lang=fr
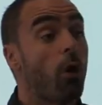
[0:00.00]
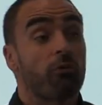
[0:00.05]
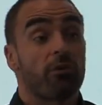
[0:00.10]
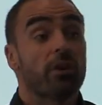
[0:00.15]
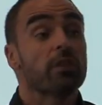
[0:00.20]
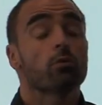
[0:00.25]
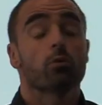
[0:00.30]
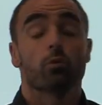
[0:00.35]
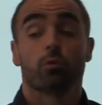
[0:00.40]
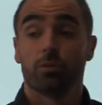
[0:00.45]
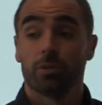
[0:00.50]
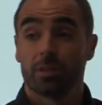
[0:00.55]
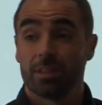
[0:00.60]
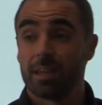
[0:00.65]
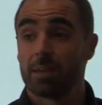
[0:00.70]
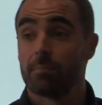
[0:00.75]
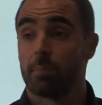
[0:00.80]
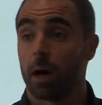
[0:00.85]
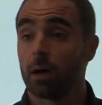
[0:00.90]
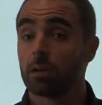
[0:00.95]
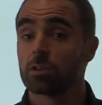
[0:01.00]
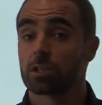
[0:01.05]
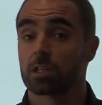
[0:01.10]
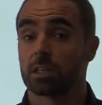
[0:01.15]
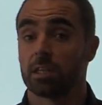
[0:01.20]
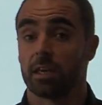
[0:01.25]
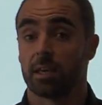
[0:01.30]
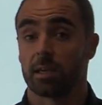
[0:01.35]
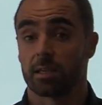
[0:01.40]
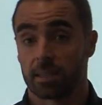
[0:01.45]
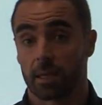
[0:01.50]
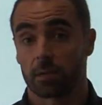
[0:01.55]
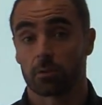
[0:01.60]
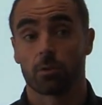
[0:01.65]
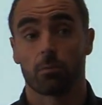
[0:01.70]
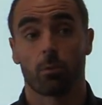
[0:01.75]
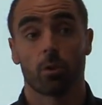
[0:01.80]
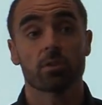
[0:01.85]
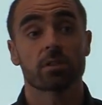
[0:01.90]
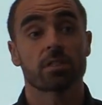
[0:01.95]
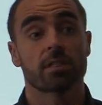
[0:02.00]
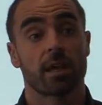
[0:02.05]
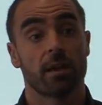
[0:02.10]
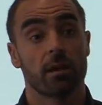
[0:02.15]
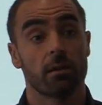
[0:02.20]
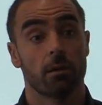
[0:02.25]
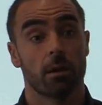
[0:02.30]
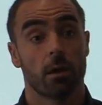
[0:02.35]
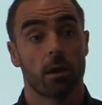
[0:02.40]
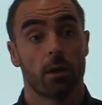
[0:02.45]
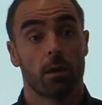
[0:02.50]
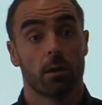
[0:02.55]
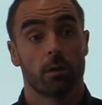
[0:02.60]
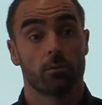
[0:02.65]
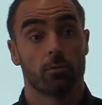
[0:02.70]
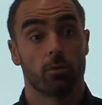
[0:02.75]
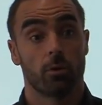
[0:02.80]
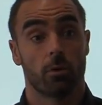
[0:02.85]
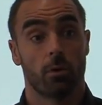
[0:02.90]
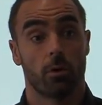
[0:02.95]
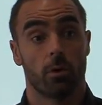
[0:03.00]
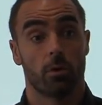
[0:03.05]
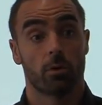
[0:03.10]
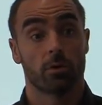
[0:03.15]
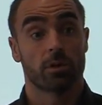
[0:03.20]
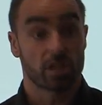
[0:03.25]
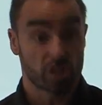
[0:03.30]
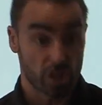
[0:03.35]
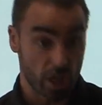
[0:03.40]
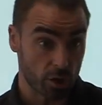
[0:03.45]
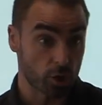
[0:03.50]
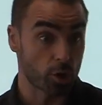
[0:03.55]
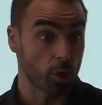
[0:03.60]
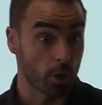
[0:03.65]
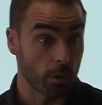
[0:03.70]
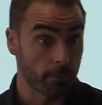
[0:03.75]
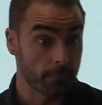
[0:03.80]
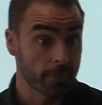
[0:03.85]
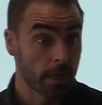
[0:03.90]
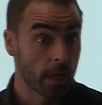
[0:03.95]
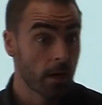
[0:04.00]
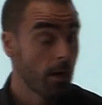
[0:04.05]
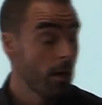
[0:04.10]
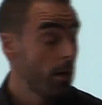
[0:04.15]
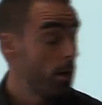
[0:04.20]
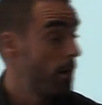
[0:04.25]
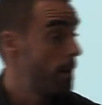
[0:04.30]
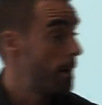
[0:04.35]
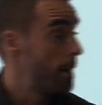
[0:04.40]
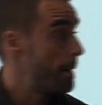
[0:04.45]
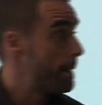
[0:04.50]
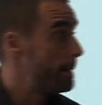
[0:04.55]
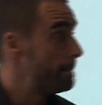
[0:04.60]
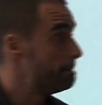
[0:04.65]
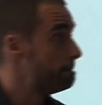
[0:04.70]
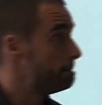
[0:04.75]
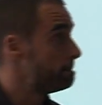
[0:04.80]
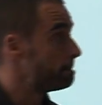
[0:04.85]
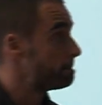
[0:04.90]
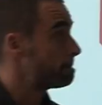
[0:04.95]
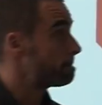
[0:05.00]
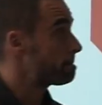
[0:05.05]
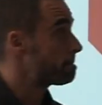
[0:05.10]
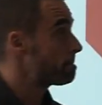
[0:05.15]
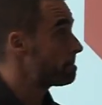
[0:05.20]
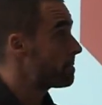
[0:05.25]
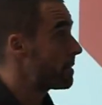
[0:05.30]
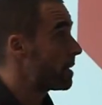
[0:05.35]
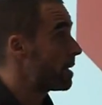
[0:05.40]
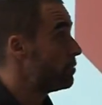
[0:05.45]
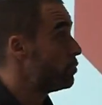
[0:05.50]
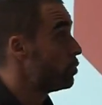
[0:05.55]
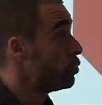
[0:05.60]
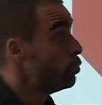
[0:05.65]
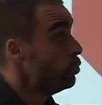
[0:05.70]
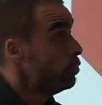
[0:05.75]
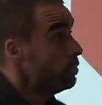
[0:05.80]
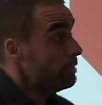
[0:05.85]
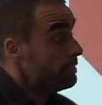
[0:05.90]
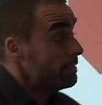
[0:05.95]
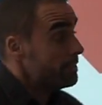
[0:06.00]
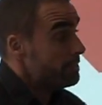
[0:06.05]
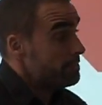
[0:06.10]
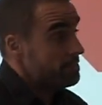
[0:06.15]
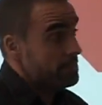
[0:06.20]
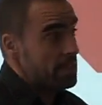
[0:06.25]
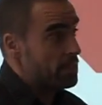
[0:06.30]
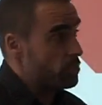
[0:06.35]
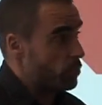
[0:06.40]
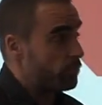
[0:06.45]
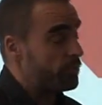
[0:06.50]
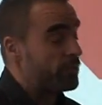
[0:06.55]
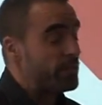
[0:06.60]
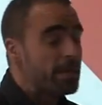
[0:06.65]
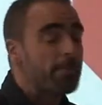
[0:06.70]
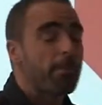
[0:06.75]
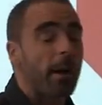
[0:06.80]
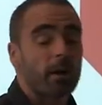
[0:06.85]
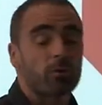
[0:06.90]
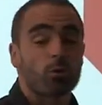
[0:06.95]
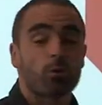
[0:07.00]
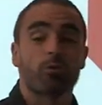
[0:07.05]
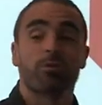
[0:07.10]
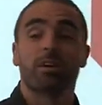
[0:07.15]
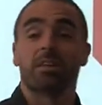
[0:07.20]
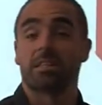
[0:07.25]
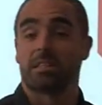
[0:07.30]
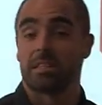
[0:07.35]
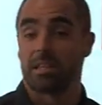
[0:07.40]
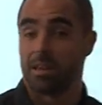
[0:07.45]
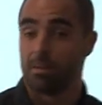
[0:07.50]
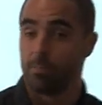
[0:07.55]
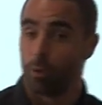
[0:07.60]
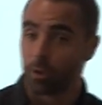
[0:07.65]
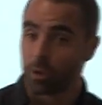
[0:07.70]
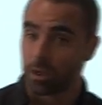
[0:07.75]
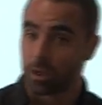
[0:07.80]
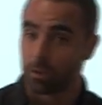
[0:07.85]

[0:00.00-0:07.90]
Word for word: en fait une démarche qui est exactement celle des chercheurs. Euh, du coup, ils ont fini par trouver des éléments de